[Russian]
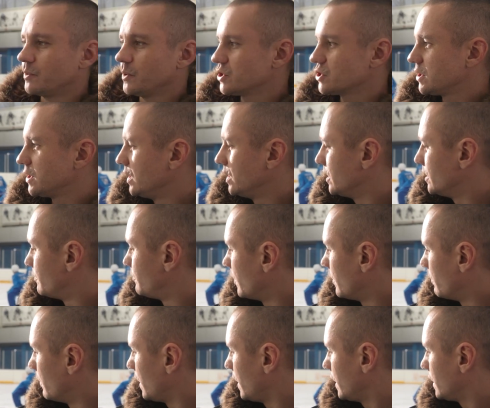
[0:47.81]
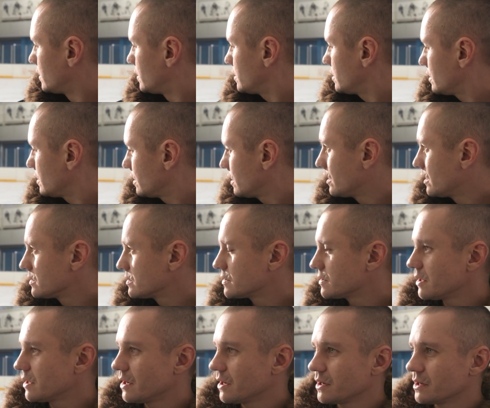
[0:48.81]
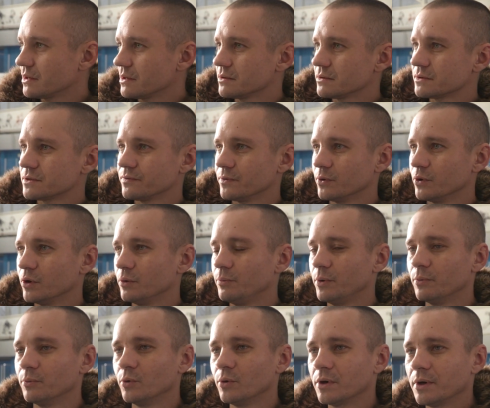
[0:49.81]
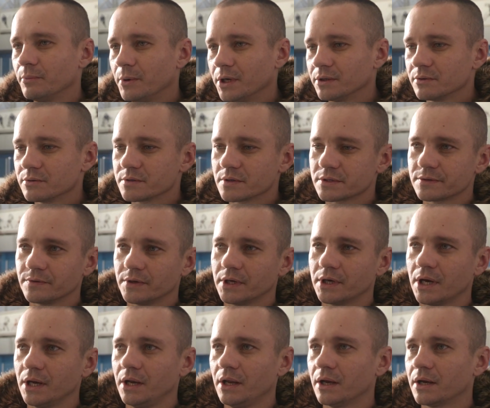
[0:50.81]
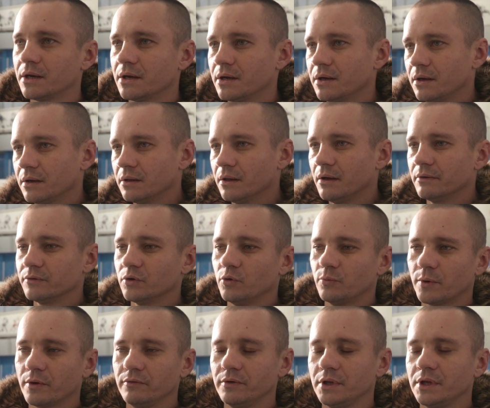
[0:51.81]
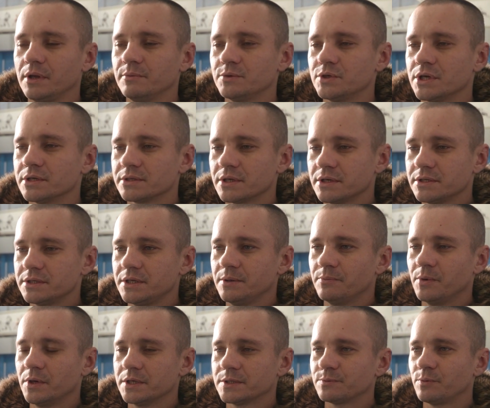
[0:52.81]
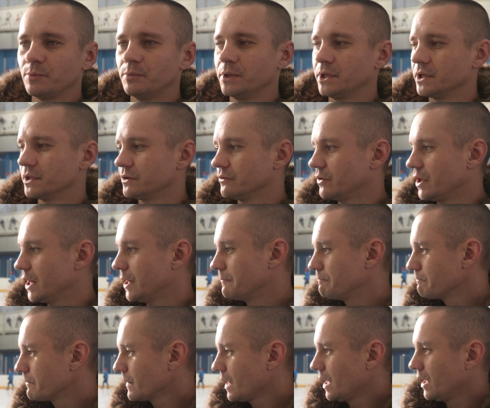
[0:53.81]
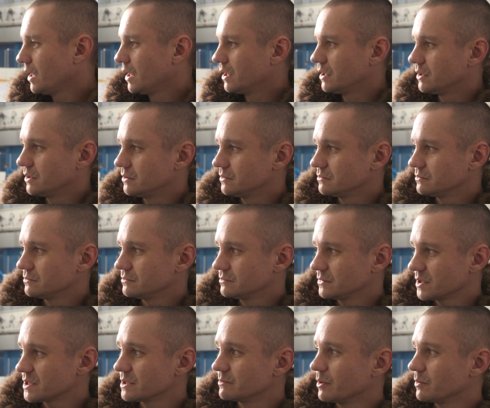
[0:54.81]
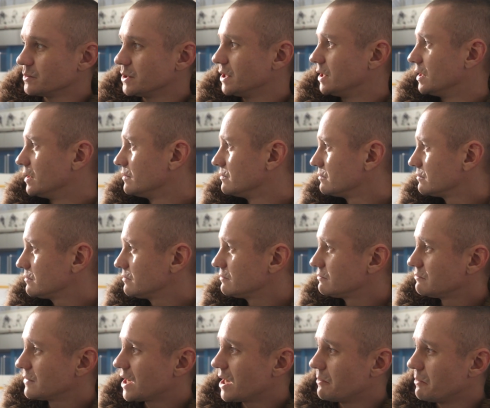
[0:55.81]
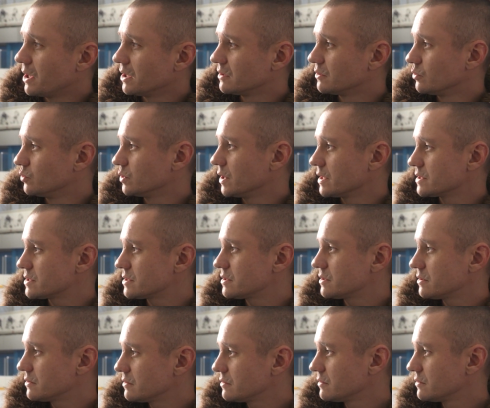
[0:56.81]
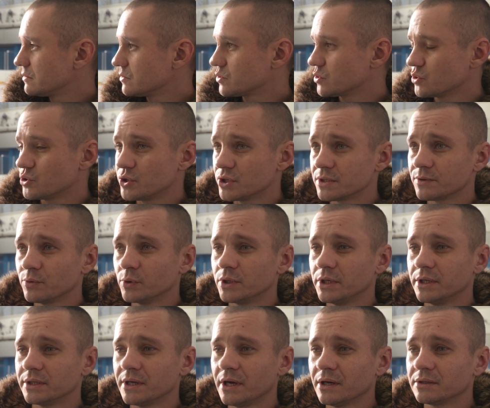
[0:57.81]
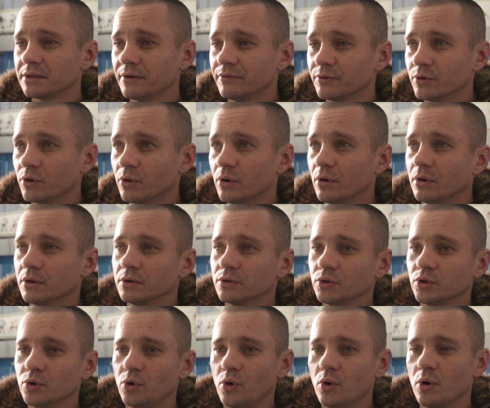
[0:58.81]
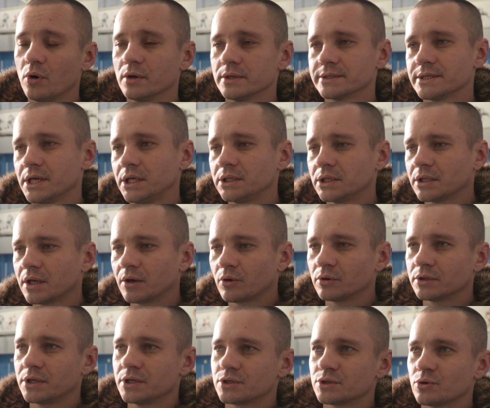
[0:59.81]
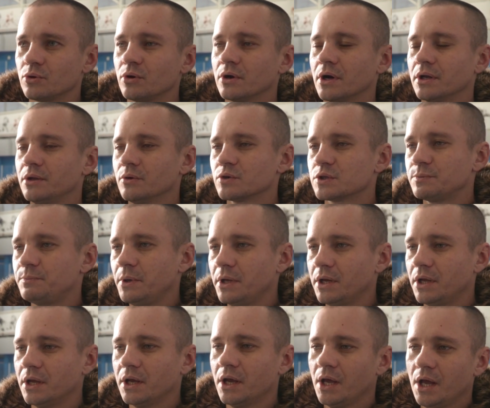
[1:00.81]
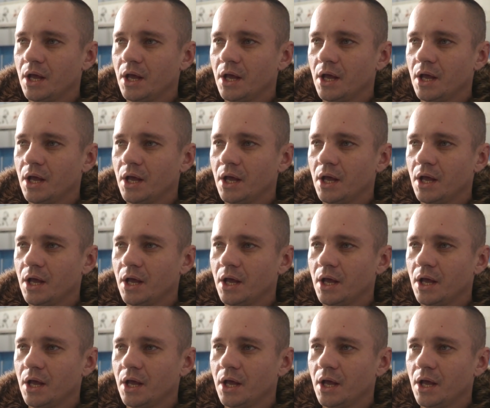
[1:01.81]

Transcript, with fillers: Пришли поболеть за свою любимую команду, за своих коллег, Главное управление МЧС России по Республике Тыва. Э, на самом деле, команда у нас существует не так давно, но за этот короткий срок они успели